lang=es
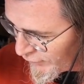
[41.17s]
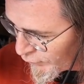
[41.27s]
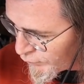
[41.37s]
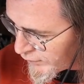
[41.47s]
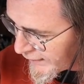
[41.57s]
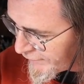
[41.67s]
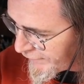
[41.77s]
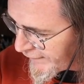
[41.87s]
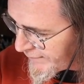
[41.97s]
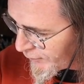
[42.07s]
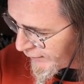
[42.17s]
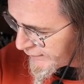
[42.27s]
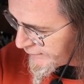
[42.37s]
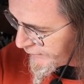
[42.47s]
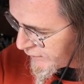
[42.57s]
Te lo juro que
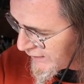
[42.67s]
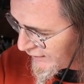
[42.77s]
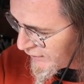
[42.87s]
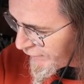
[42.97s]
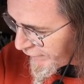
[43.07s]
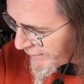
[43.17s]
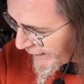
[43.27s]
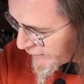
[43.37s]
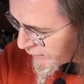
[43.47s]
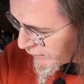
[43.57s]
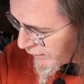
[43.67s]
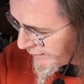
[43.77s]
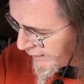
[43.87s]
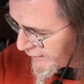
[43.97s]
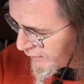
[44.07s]
flipo, ¿eh? O sea, estoy flipando con
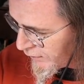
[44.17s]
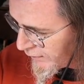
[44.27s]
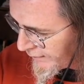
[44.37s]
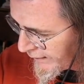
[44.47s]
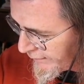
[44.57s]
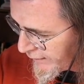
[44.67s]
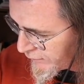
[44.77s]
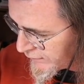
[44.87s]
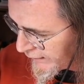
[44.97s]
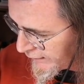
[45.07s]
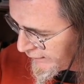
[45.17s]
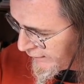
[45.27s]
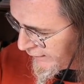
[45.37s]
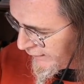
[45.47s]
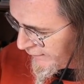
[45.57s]
lo que me, lo que me acabas de contar.
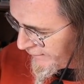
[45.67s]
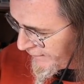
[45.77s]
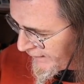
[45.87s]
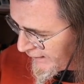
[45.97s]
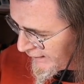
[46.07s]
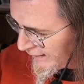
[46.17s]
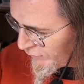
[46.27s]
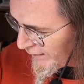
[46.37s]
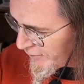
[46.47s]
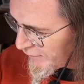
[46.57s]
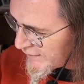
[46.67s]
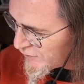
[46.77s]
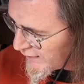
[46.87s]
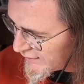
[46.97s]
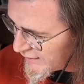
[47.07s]
Que una
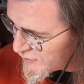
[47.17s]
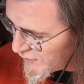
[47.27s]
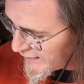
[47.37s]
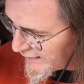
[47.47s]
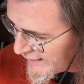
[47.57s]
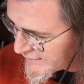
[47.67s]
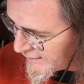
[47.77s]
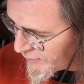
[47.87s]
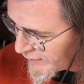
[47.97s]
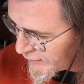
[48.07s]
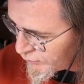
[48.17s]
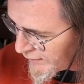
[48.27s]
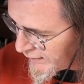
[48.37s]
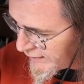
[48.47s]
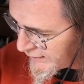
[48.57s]
profesora te echó de clase porque
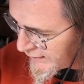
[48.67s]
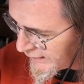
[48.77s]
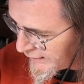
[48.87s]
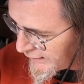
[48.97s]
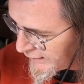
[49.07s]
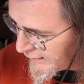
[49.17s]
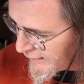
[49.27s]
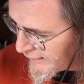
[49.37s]
tú le dijiste...